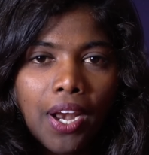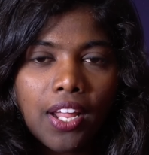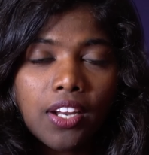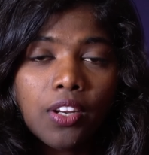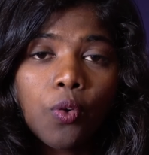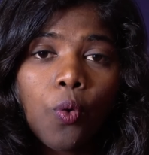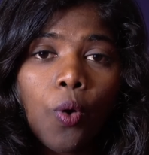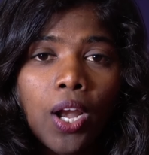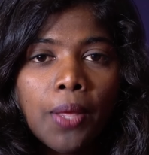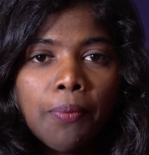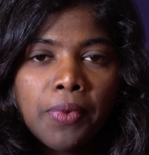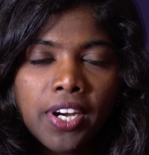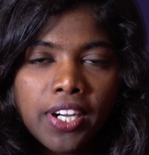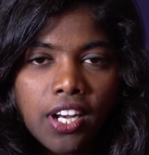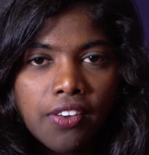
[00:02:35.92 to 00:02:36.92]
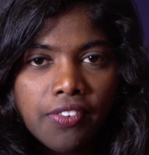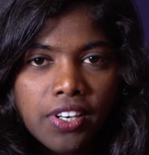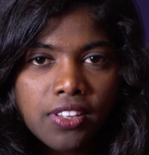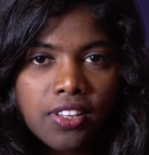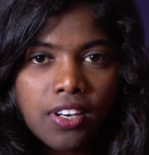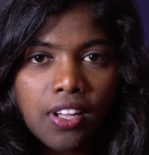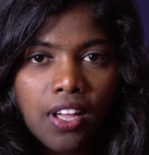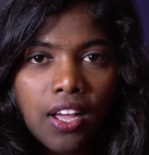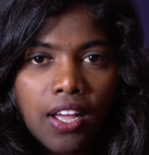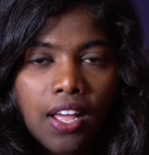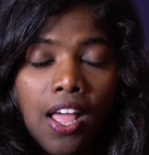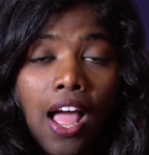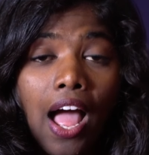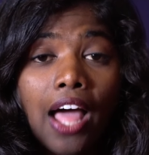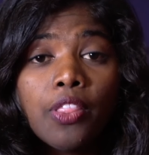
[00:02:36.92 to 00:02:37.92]
பலர் கொலை மிரட்டல் விடுத்திருக்காங்க
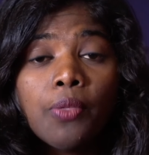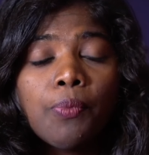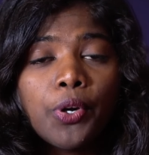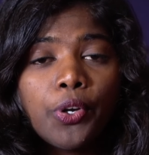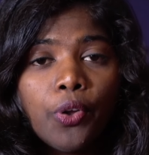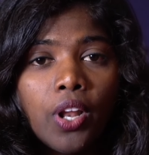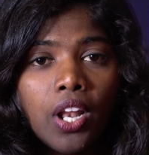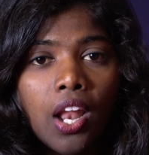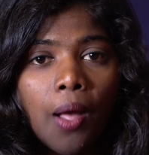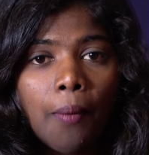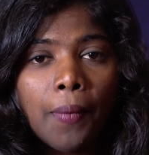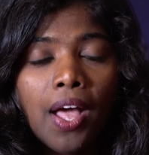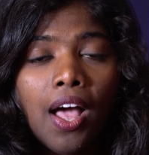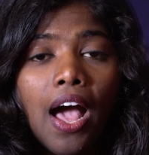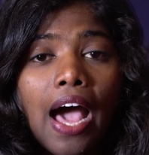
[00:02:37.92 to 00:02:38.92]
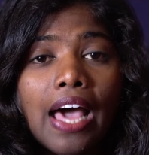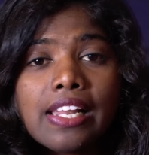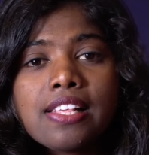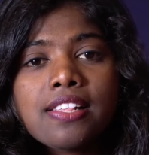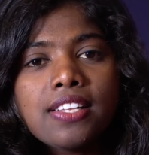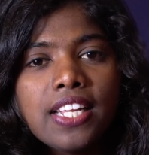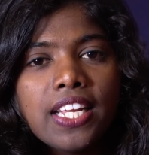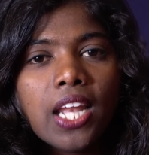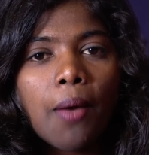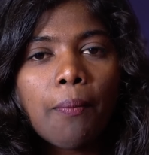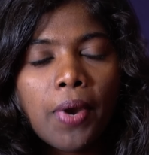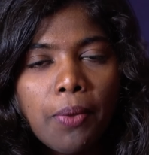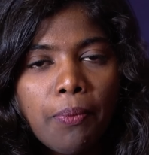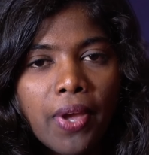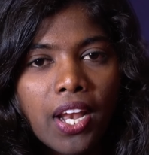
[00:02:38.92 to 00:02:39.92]
அது மட்டும் இல்லாமல் அரஸ் லீனா
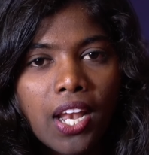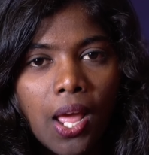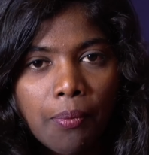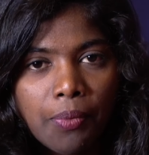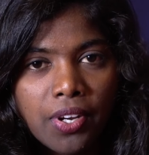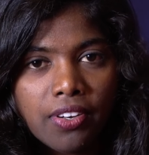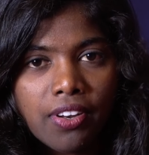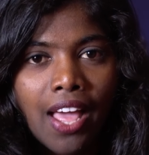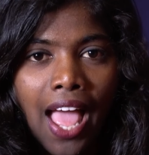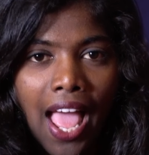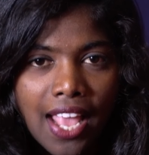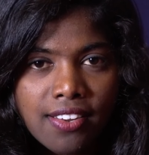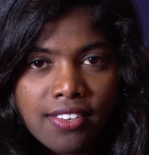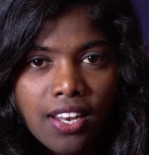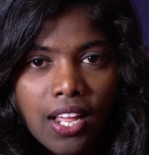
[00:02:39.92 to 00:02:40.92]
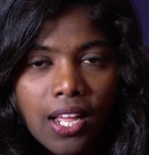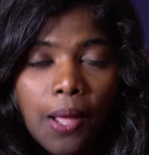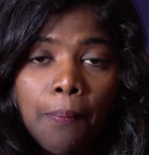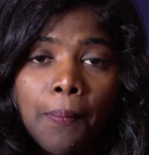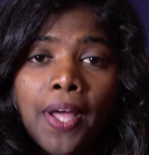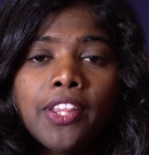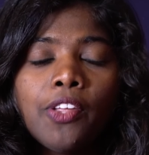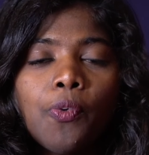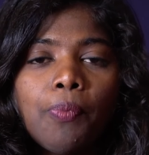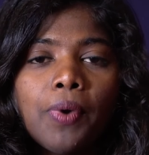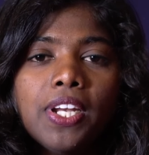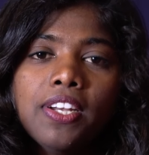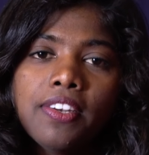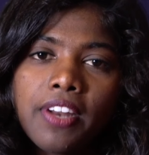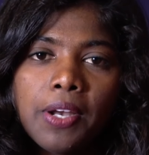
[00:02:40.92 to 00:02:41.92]
மணிமேகலை அப்படின்ற ஹேஷ்டேக்கை பதிவு
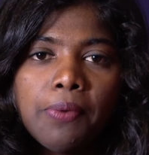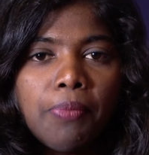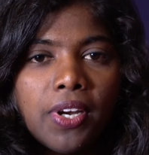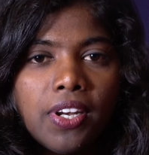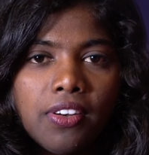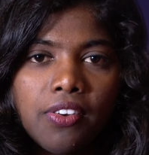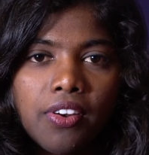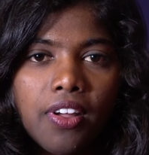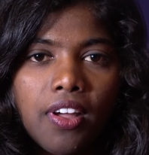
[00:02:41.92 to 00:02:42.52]
பண்ணி ட்ரெண்ட் பண்ணிட்டு